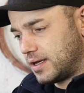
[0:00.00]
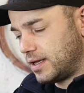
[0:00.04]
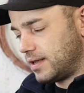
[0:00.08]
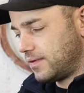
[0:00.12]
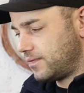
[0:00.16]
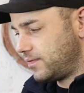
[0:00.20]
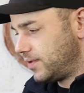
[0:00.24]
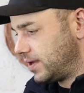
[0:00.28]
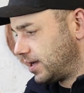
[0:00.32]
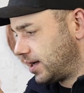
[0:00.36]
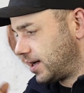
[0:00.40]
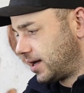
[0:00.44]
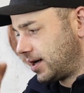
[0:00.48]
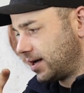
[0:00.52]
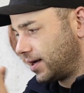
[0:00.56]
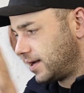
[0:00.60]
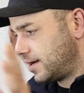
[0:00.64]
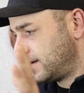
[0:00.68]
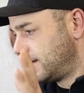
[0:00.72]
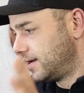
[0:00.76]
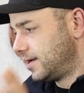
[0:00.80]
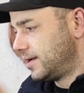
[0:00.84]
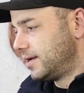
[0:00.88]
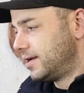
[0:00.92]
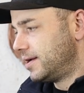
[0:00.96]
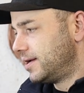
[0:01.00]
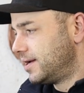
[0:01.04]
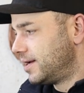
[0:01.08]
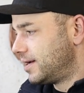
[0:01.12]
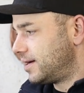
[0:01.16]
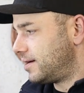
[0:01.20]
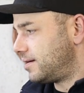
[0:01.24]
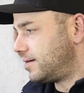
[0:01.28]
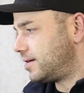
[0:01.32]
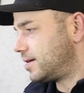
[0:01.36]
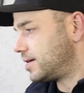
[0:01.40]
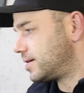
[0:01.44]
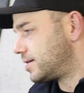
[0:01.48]
da irgendwie rein,
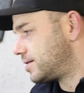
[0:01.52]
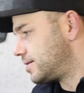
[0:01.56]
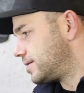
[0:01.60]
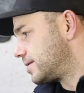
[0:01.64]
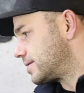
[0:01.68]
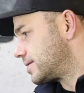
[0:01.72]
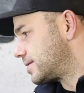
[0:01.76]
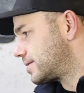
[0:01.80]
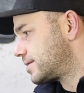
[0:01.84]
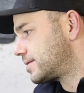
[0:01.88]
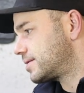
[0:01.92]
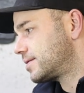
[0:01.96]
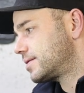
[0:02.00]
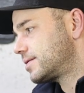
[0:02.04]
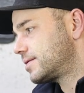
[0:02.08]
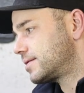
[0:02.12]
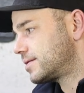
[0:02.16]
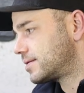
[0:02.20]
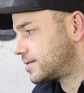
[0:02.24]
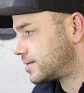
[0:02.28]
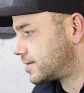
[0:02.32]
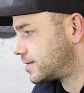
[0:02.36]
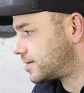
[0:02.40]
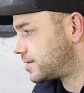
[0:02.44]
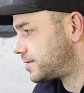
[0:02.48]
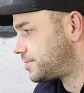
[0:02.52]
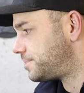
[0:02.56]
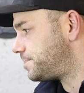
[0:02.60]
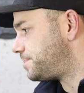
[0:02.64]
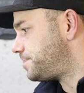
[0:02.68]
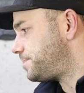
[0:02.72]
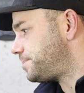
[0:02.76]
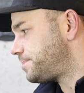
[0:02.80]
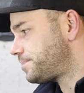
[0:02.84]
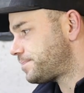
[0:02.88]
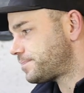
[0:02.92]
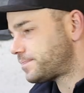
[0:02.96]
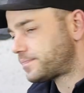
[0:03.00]
oh, das...
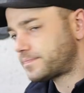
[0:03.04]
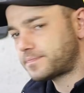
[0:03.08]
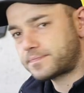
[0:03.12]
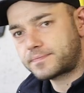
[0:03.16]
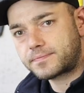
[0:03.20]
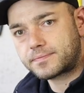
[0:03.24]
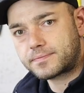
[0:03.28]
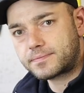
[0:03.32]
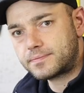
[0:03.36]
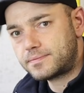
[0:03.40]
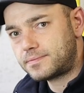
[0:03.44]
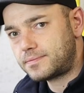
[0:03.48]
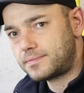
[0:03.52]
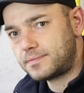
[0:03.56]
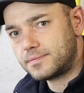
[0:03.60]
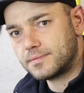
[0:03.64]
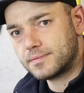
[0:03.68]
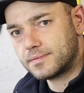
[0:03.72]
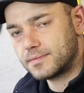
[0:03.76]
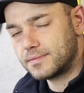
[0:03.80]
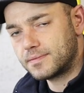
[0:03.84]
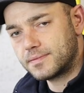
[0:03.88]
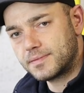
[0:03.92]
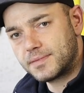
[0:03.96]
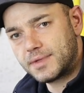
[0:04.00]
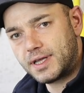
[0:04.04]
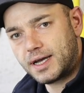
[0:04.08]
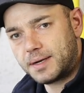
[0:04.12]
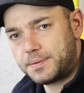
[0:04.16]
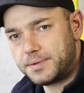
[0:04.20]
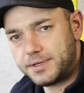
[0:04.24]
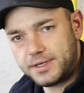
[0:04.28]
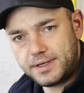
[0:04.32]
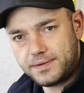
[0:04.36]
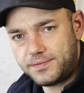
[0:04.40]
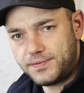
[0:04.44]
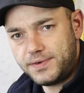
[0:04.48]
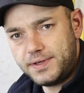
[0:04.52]
Und da habe
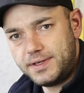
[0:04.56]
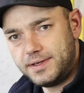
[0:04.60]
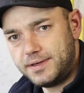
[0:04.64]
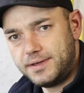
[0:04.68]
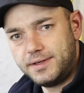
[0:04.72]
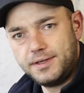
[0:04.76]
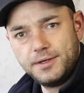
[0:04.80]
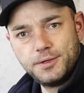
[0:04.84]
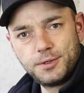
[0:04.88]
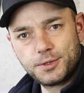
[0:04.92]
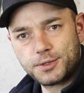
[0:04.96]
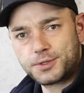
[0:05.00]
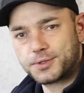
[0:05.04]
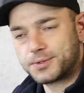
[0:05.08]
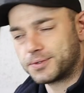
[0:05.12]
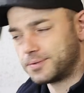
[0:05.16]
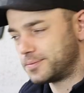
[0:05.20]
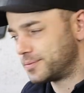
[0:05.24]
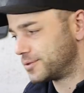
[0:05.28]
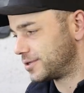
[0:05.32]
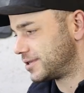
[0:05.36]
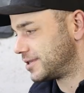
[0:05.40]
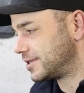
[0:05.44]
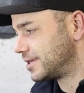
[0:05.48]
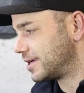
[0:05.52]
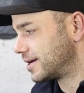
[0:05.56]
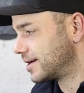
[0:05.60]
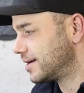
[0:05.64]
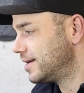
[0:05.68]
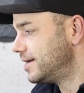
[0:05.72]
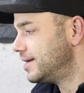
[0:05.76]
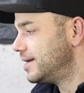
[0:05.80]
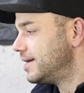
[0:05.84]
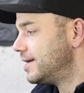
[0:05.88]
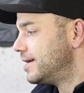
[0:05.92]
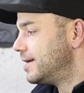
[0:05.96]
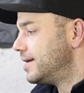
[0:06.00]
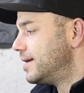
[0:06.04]
ich irgendwie nie Lust zu, muss ich sagen.
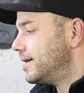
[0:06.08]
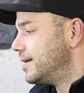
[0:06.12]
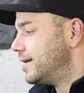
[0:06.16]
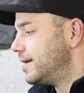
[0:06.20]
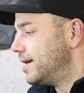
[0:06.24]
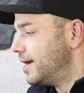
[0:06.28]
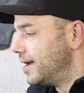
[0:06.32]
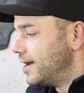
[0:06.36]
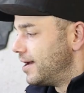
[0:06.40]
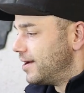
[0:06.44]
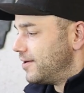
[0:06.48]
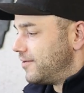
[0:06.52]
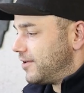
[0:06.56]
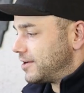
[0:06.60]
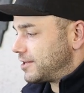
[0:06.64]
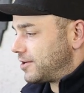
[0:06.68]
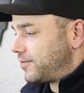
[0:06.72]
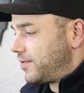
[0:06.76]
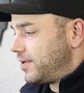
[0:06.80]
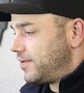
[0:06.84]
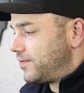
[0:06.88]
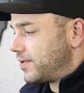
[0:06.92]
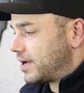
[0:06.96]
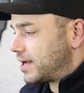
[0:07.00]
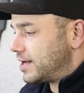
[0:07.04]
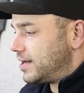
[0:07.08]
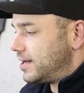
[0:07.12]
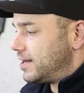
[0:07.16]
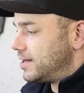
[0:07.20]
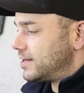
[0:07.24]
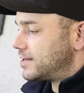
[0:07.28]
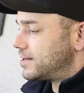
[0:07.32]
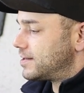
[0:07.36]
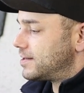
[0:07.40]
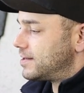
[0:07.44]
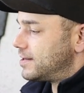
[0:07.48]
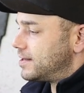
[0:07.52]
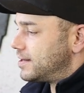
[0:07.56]
Was auf jeden Fall klar
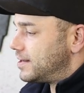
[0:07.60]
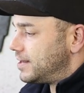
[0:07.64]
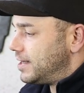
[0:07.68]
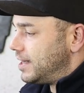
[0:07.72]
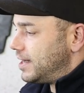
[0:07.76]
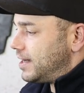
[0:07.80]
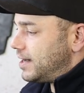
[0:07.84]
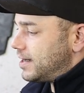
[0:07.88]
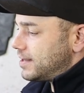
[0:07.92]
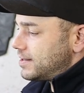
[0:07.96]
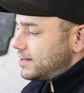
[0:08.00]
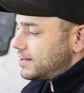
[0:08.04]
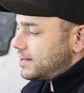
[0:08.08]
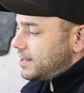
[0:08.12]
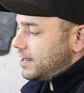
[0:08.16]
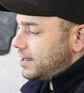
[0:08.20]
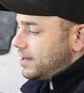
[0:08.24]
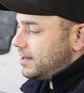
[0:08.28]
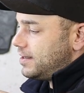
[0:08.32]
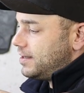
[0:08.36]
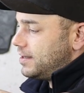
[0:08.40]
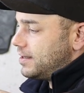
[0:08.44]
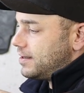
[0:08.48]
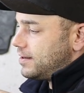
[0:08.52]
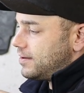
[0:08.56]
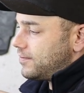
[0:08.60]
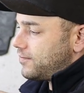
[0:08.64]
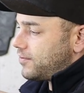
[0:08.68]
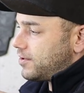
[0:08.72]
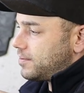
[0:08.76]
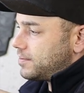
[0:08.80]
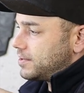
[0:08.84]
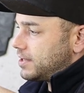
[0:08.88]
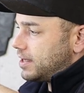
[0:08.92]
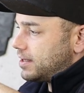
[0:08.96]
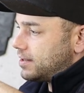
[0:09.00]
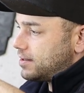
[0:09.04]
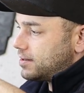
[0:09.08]
ist, der Ast, der hier
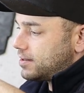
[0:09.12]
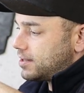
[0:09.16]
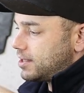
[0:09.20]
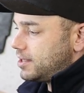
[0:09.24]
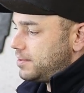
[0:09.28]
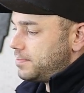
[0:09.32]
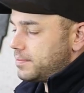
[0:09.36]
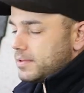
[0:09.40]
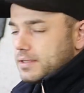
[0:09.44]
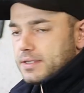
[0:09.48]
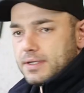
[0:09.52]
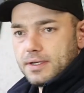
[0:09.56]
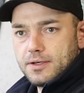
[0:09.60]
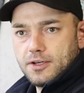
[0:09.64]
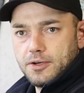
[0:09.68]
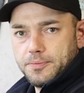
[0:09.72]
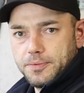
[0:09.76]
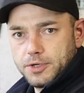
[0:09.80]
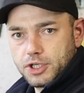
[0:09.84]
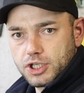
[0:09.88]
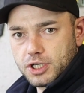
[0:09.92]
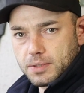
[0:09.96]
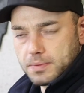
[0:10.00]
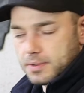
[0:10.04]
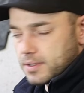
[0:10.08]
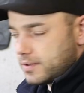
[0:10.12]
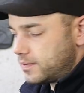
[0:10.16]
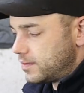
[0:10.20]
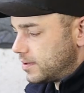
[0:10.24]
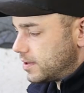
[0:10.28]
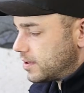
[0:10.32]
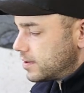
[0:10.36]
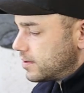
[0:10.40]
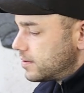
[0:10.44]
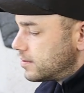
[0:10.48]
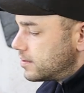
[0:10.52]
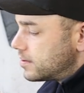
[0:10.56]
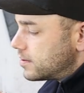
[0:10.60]
vom Seitentrieb, ist ein Doppelstamm
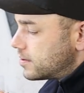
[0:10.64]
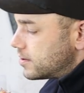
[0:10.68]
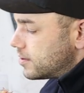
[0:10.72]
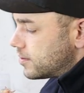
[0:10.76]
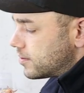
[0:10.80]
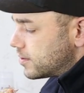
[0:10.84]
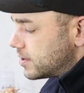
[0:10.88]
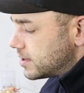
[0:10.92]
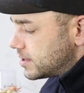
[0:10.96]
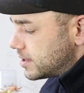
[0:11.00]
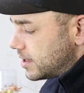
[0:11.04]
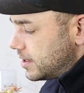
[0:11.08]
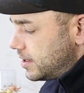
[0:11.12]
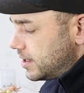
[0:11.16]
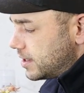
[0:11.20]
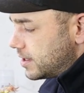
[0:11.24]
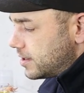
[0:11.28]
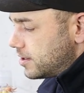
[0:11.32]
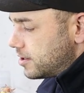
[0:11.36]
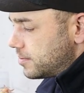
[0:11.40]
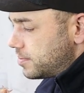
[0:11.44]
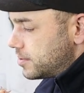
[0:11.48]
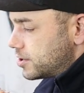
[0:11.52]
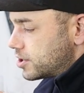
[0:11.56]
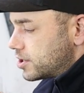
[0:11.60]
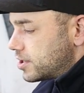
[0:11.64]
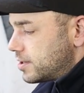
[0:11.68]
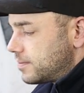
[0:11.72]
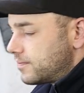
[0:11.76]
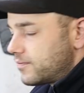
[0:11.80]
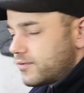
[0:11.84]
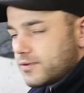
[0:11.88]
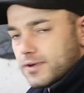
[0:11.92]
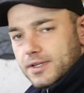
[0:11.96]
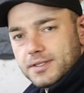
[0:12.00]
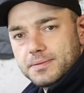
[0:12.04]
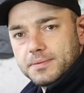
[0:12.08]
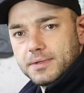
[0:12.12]
geworden. Hier unten ist der linke Doppelstamm,
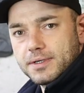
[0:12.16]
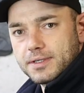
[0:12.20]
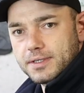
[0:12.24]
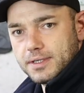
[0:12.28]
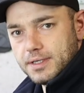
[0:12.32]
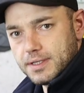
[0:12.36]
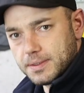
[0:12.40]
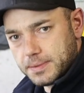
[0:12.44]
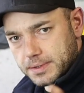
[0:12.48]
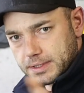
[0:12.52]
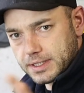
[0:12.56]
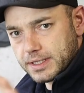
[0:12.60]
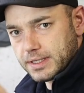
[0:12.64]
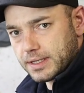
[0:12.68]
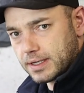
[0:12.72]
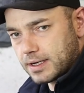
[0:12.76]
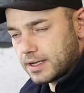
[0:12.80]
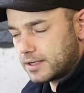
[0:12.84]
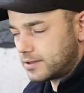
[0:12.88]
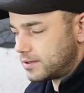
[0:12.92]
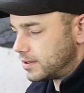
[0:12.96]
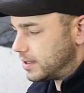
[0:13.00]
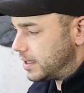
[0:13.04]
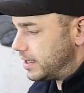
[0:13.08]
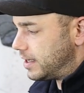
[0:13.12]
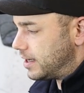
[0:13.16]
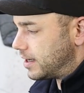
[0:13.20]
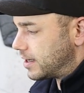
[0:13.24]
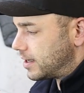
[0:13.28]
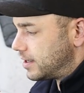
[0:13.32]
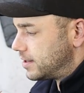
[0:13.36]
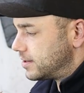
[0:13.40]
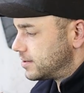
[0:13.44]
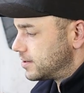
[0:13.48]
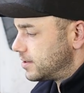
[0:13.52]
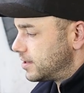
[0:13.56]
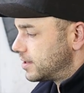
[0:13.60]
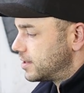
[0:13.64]
falls man das sieht, aber das seht ihr gleich noch näher,
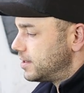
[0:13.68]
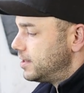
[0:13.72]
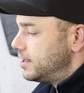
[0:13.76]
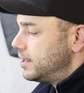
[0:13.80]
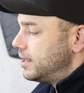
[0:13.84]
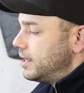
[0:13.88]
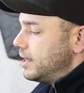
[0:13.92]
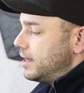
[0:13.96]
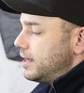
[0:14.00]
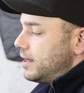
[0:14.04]
keine Sorge.